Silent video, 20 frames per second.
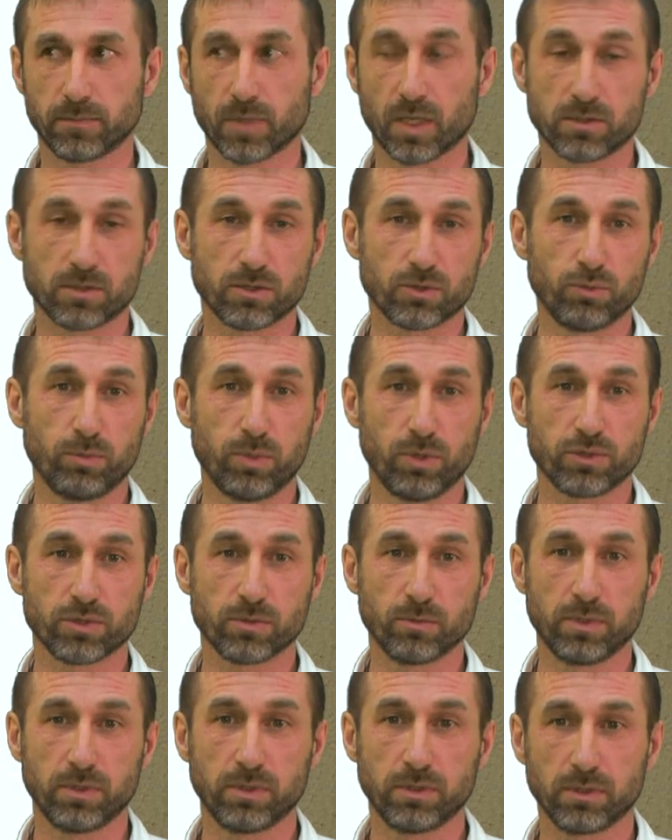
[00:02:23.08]
Я скажу больше,
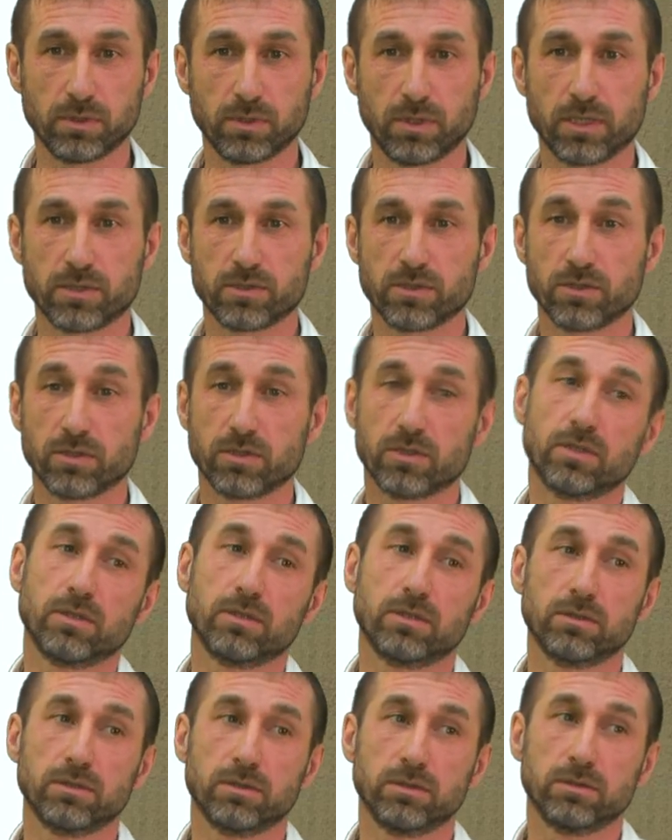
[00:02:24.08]
мы
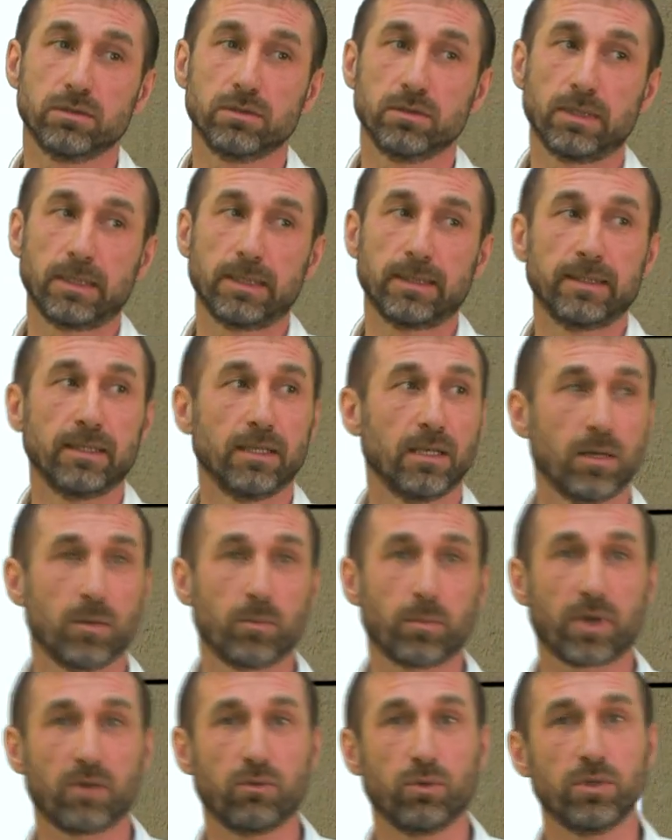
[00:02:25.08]
даже
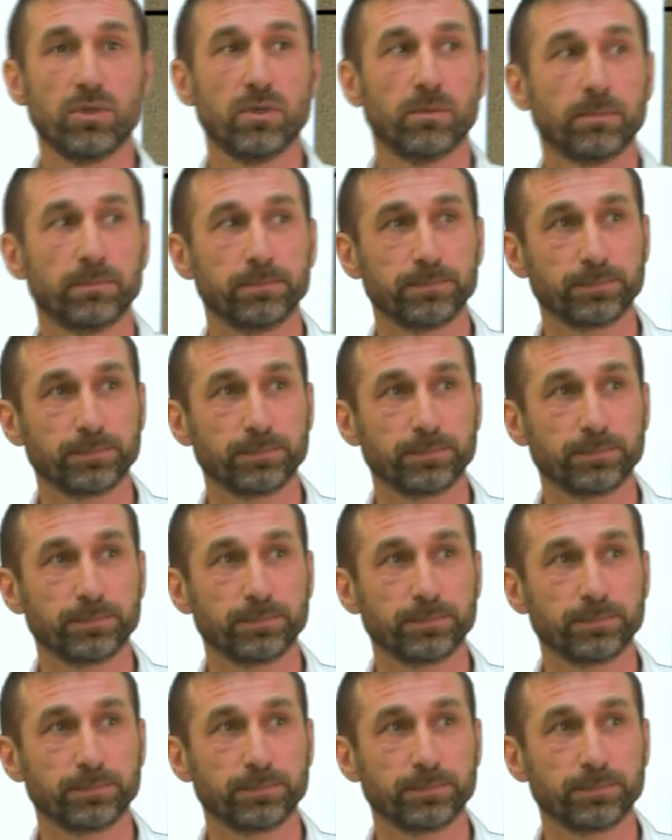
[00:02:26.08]
проводим,